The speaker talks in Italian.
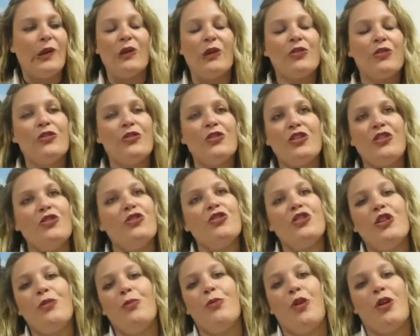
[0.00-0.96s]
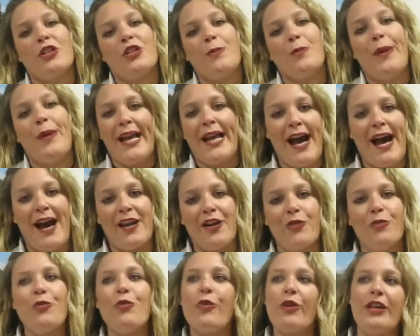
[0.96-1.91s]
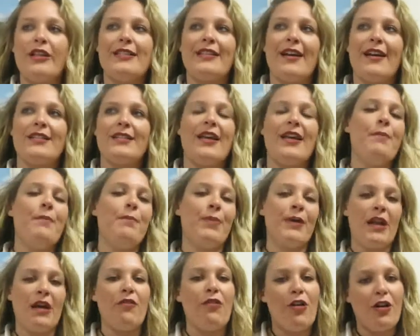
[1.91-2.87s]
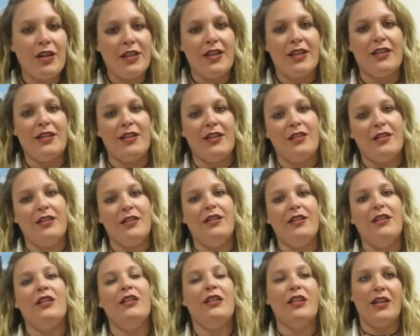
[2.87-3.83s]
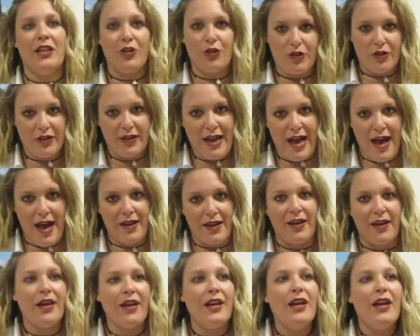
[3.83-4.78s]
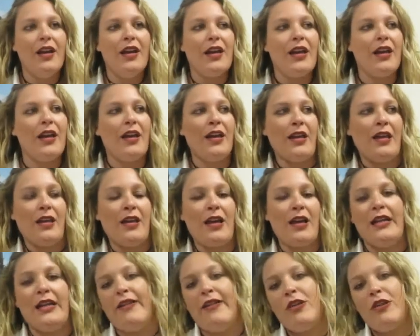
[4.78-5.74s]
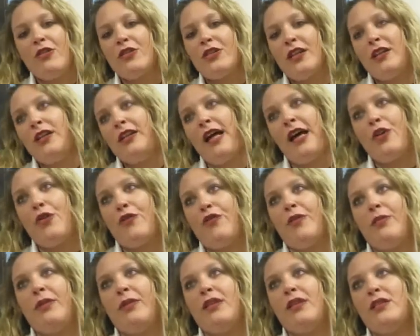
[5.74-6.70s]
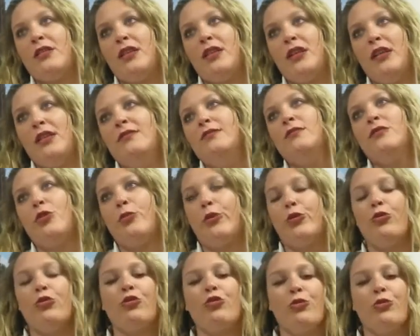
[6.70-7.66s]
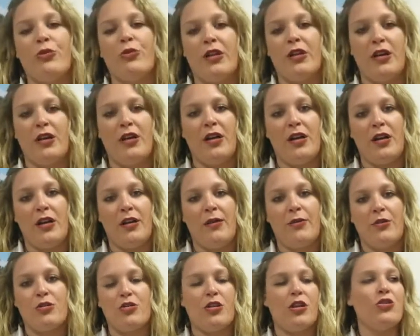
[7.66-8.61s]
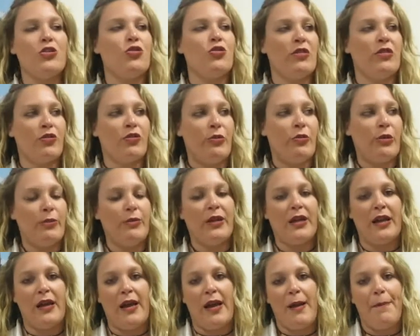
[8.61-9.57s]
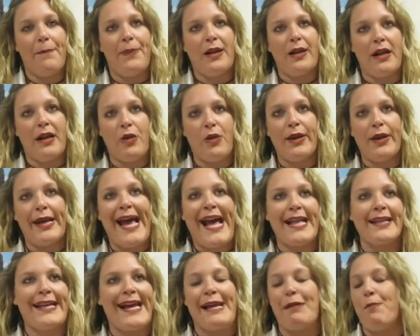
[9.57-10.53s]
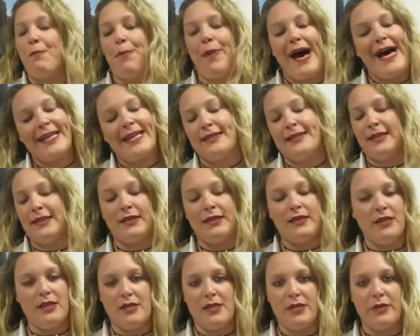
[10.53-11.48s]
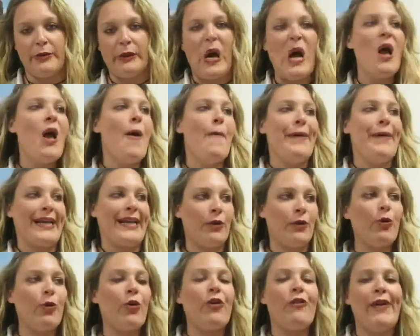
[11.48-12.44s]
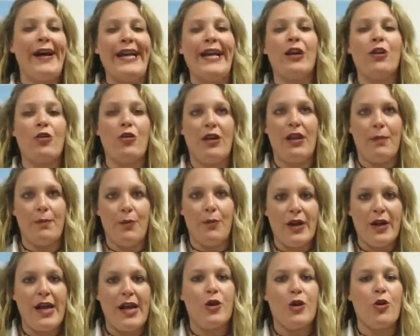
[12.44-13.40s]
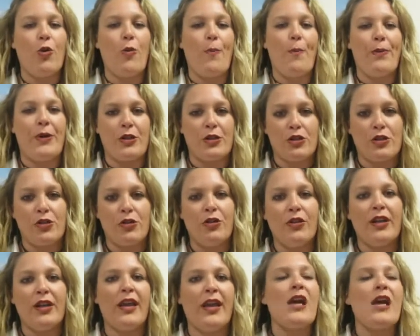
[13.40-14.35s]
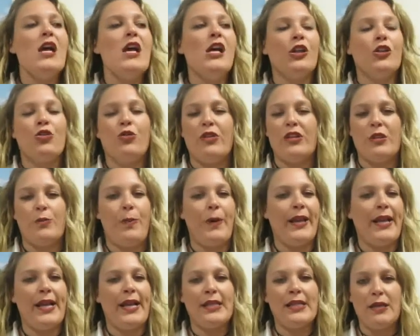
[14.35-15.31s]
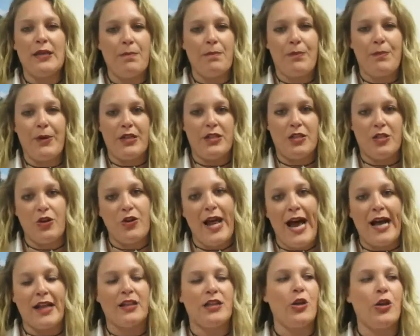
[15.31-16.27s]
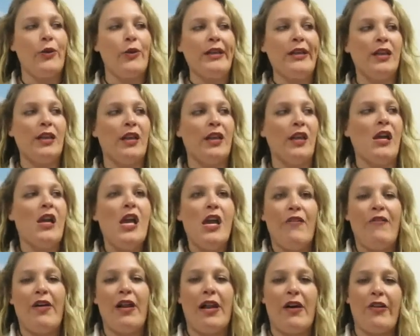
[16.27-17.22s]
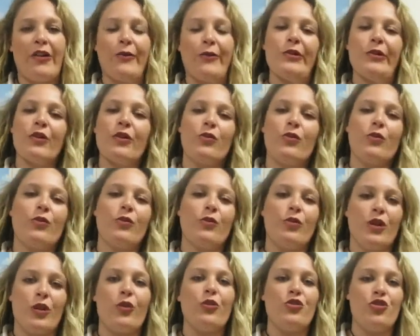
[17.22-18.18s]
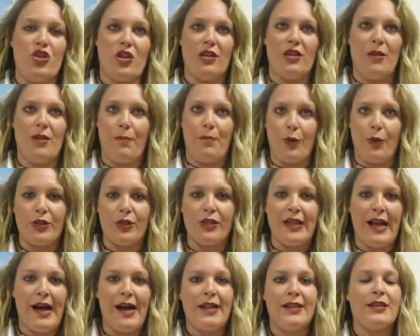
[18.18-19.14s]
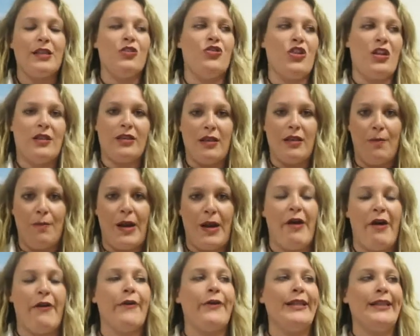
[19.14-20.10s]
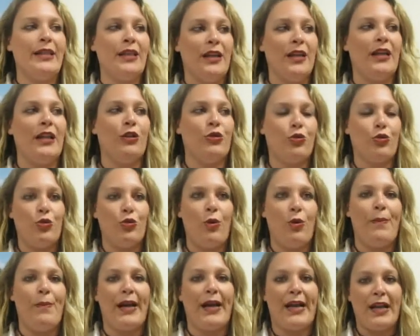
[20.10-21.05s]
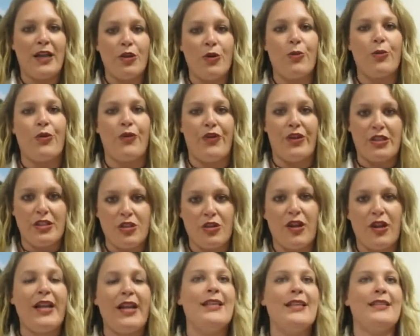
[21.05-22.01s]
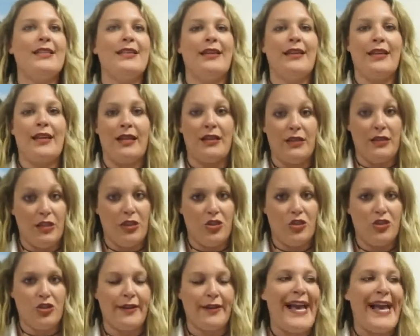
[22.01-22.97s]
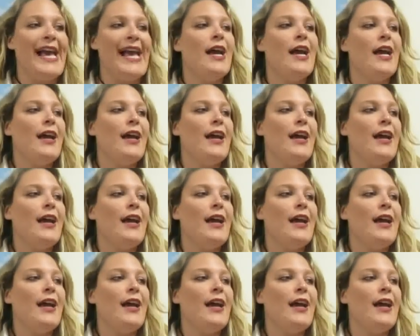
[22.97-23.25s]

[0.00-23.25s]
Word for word: non, non, non, si può spiegare, comunque si ha sempre la voglia di, di, di ritornare e a livello sanitario ovviamente sì, soprattutto per una persona giovane come me che è appena laureata impari tantissimo perché comunque vai a collaborare con persone di un'esperienza impressionante, quindi vai a lavorare proprio con, con gente importante, gente brava, quindi il tuo bagaglio professionale si ingrandisce